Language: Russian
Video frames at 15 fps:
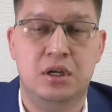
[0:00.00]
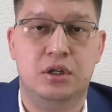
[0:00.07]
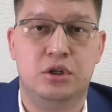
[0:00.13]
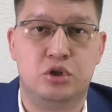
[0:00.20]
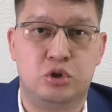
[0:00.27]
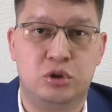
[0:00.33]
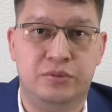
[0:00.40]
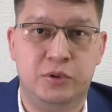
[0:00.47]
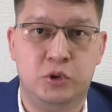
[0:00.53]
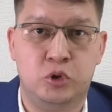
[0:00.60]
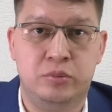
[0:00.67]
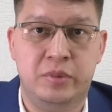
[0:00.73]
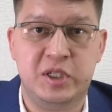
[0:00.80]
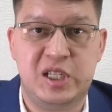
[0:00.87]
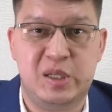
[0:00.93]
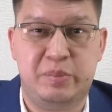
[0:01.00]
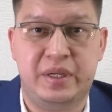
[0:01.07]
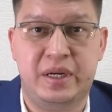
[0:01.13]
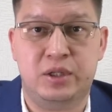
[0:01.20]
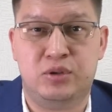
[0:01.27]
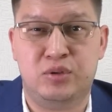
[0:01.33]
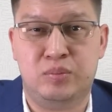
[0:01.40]
Что вы думаете по
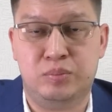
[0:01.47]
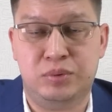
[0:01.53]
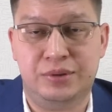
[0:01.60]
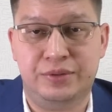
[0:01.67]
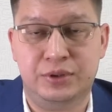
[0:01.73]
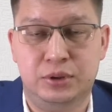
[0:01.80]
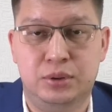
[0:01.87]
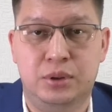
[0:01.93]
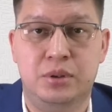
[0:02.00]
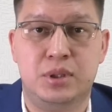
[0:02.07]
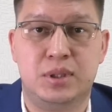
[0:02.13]
этому поводу?